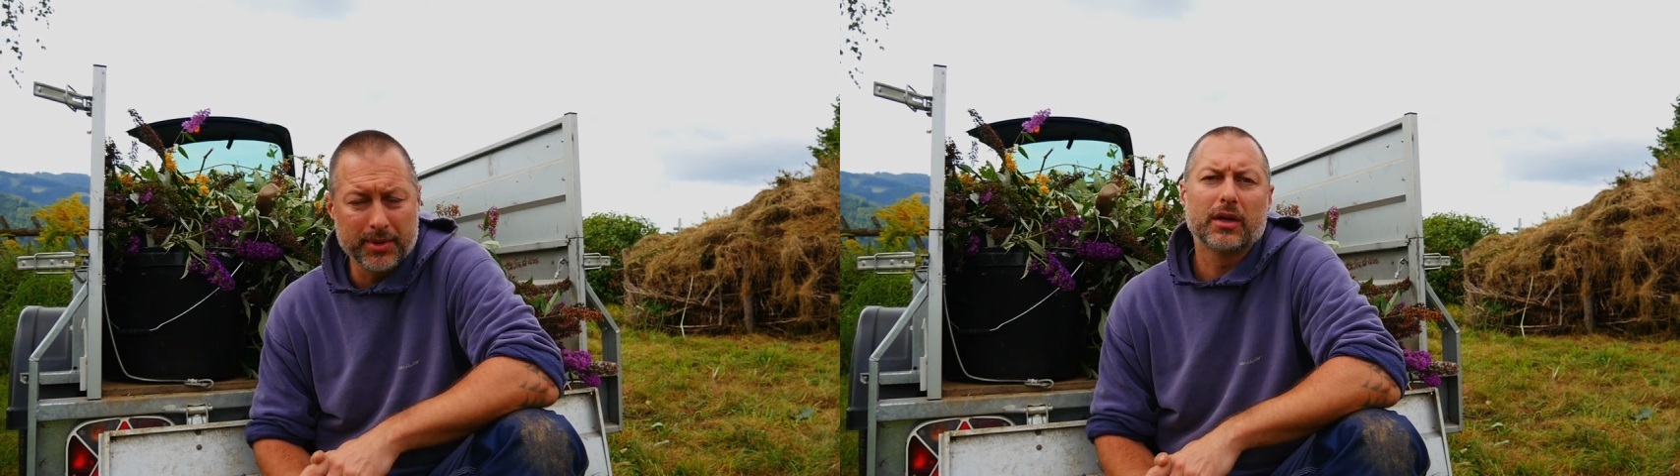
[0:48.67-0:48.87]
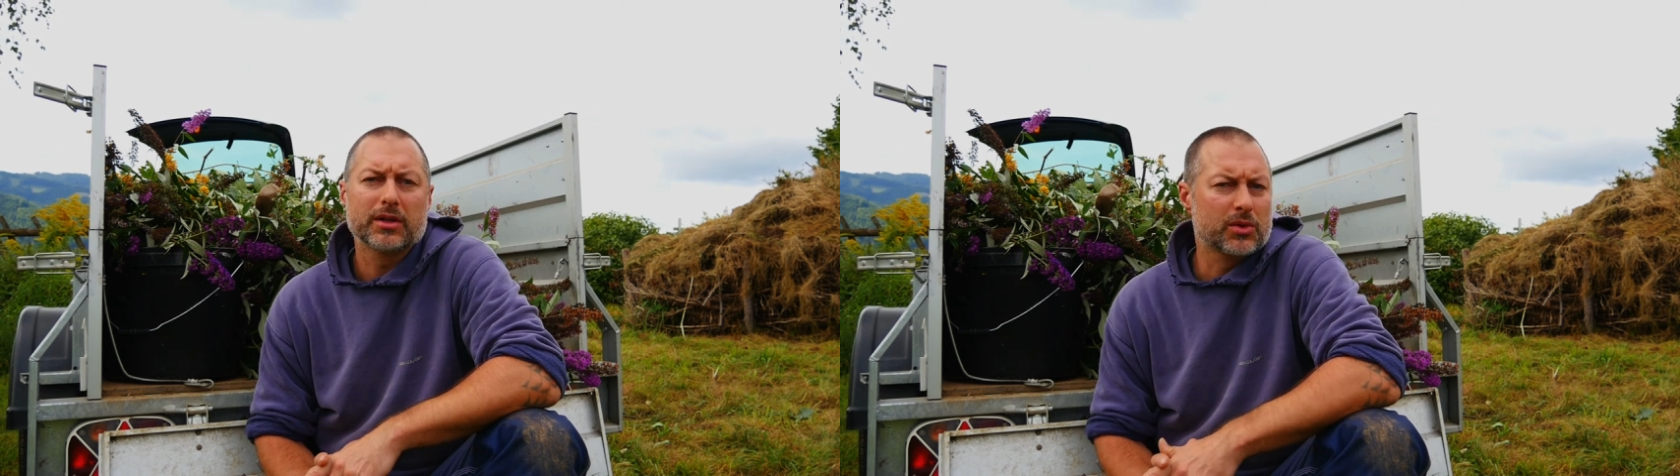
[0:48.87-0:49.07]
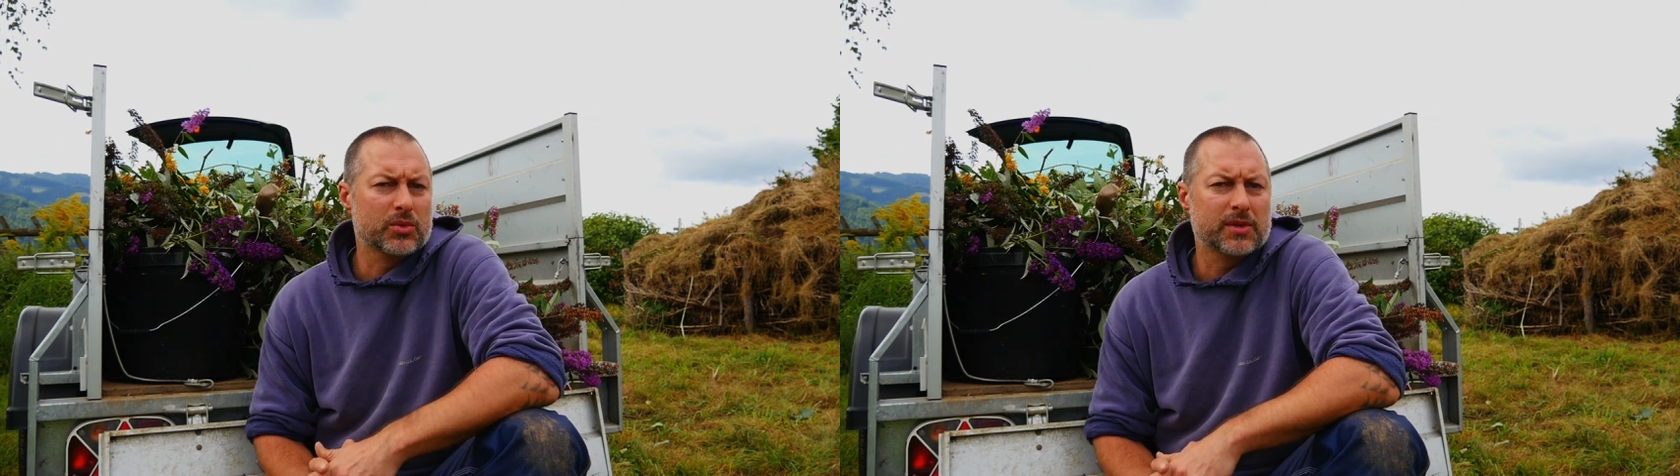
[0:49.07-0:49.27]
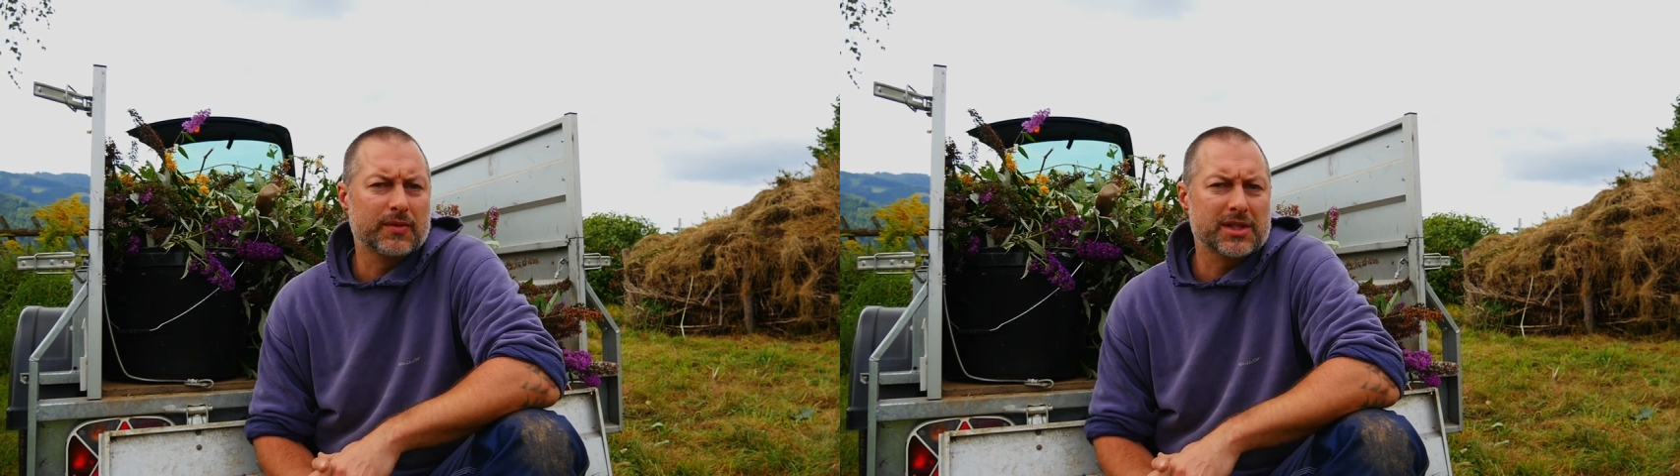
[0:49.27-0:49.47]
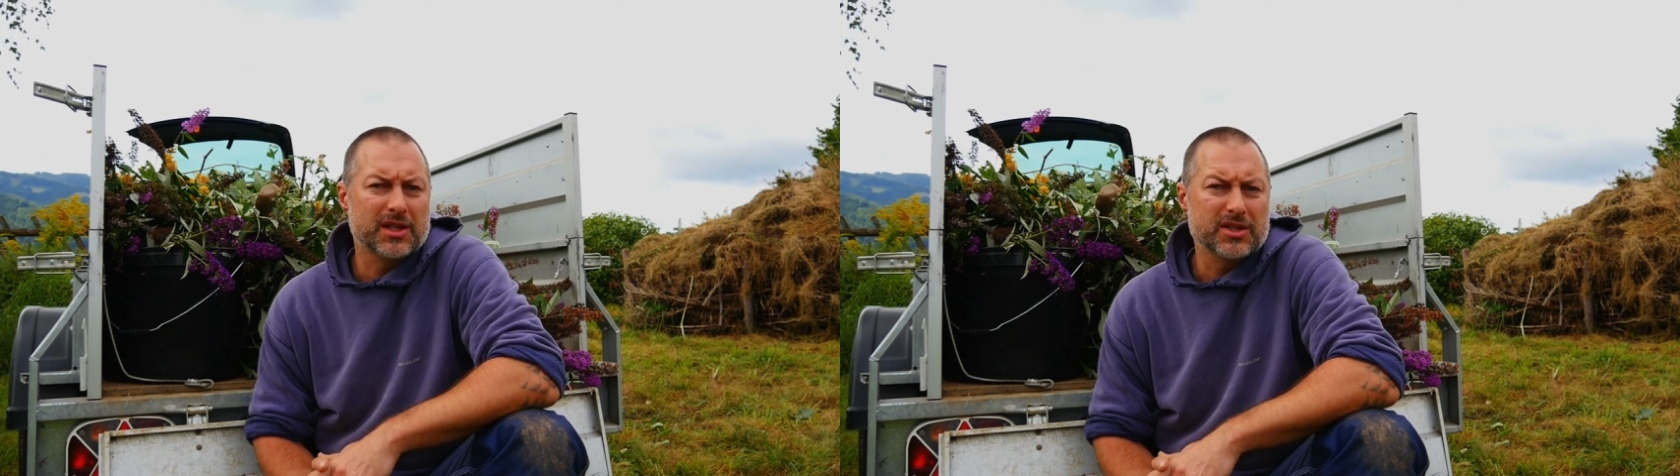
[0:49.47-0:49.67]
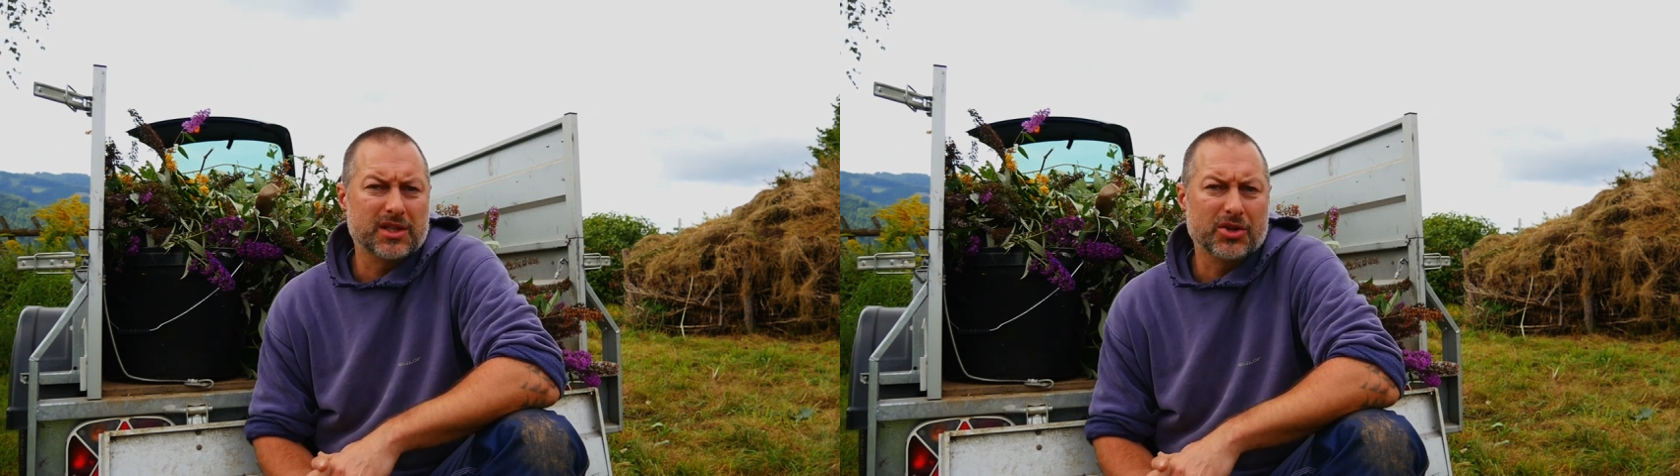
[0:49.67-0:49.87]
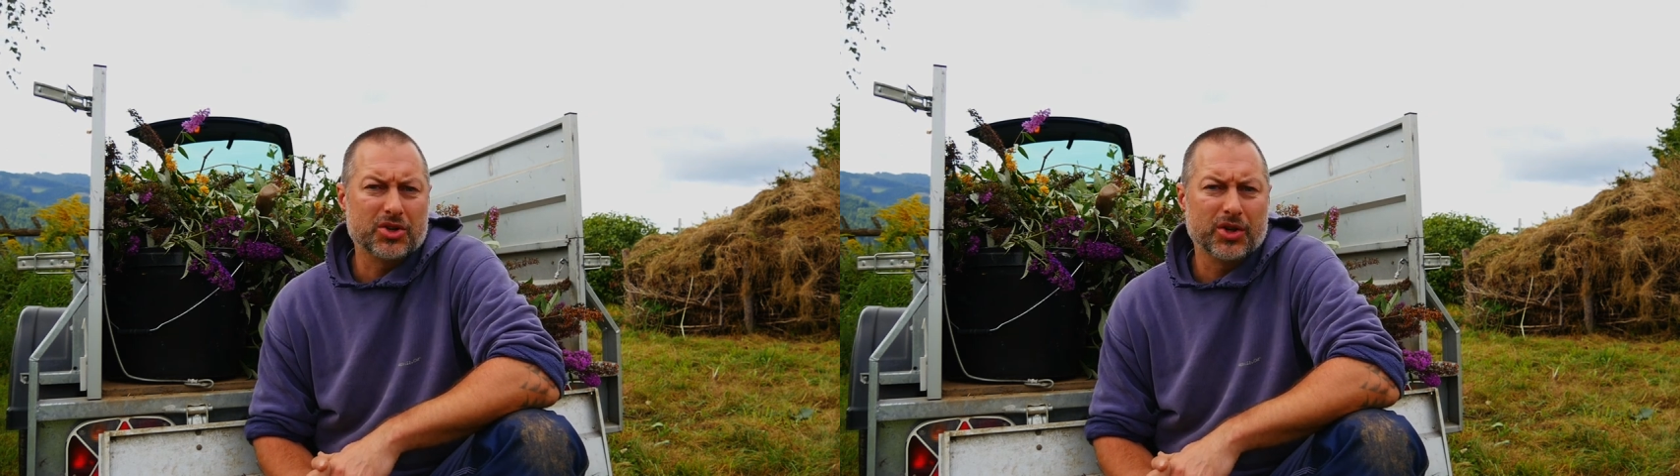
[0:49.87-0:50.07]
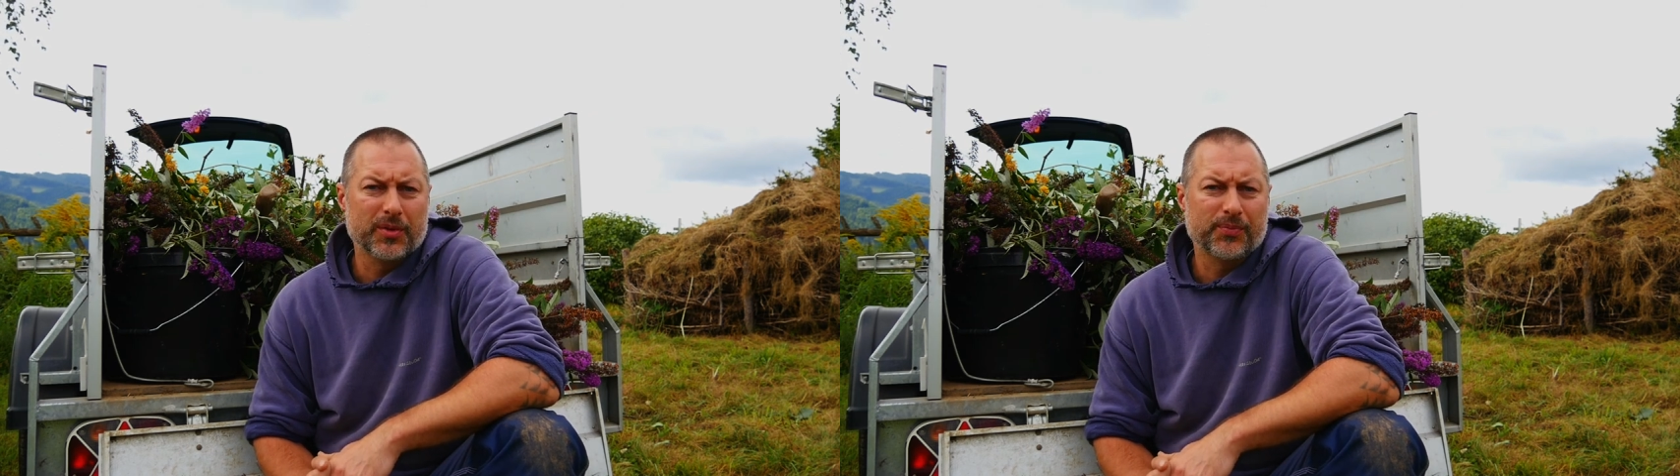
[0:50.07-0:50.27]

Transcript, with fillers: Ansonsten wird es austauscht